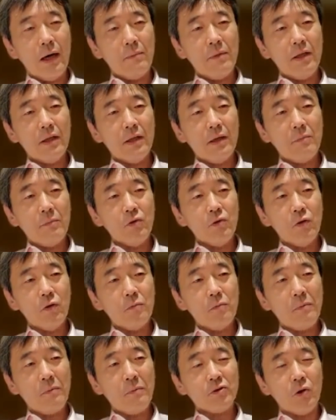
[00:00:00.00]
アメリカも
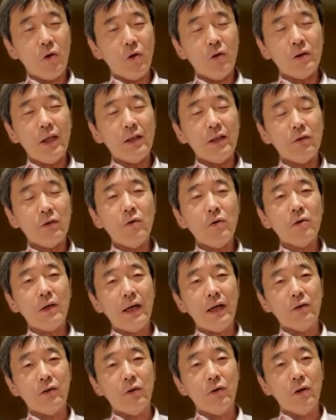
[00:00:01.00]
ヨーロッパもそんなに今
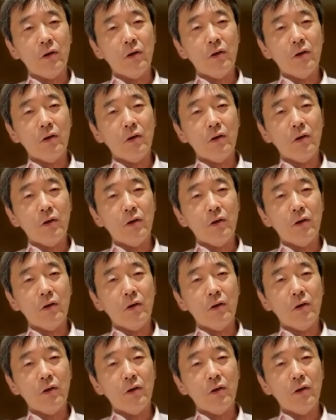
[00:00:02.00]
回の